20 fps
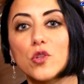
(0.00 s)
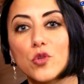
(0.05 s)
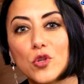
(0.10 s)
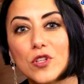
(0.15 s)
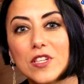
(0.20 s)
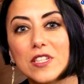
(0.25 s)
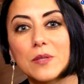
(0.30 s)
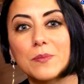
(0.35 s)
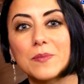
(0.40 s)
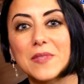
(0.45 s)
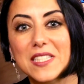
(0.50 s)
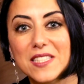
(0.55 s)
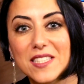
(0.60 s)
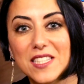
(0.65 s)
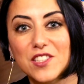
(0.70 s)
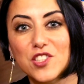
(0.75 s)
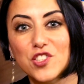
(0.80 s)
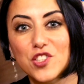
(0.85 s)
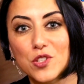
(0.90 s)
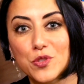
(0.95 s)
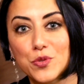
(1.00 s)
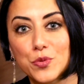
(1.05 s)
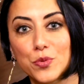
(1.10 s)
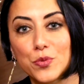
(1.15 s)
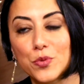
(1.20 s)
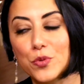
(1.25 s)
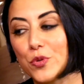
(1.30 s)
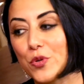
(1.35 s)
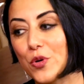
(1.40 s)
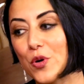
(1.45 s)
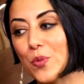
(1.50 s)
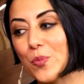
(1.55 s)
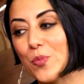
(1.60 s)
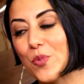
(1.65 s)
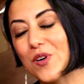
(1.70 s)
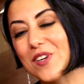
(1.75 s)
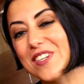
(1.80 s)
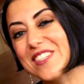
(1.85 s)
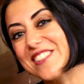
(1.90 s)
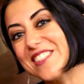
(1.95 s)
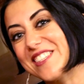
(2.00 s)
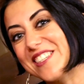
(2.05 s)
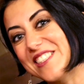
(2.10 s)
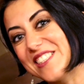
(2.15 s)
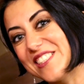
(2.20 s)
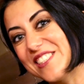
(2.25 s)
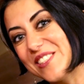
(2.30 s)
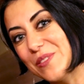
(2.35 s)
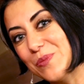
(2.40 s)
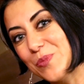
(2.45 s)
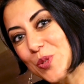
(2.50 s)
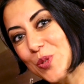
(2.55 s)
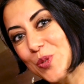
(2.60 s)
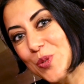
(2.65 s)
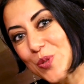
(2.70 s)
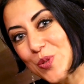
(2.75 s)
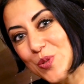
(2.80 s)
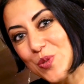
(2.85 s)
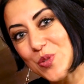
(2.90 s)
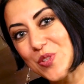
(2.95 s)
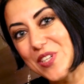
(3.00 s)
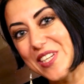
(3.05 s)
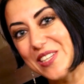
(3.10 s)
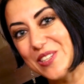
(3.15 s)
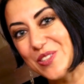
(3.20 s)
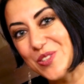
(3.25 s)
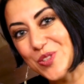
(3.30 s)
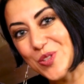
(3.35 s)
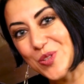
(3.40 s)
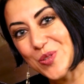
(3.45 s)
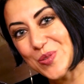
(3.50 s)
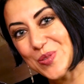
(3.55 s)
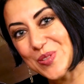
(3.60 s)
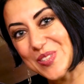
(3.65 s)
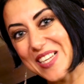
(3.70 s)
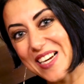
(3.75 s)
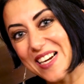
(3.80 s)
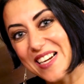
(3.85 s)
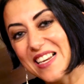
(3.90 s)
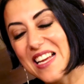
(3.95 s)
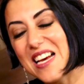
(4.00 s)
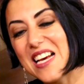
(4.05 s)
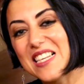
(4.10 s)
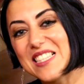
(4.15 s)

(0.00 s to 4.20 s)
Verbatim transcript: donanımla satışa sunuluyor. Bu arada aracın bu turuncu rengi çok güzel.